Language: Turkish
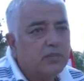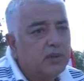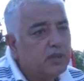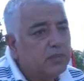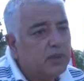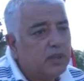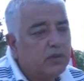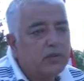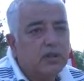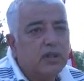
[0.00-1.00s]
Biz bir
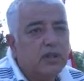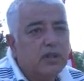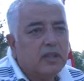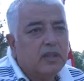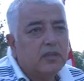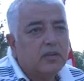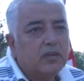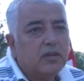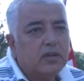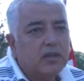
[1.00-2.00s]
an önce
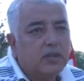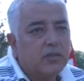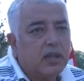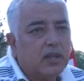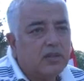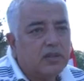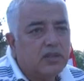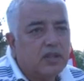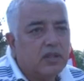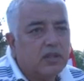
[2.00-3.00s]
e, idam kararının
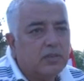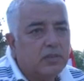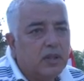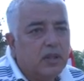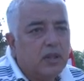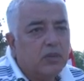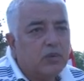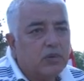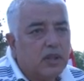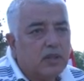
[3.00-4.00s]
çıkarılıp
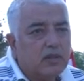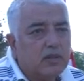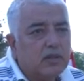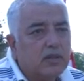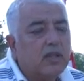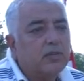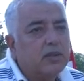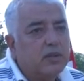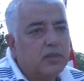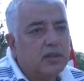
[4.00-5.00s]
bunların idam
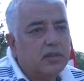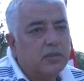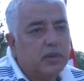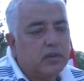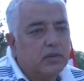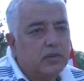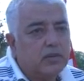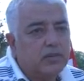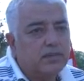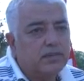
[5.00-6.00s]
edilmesini bekliyoruz.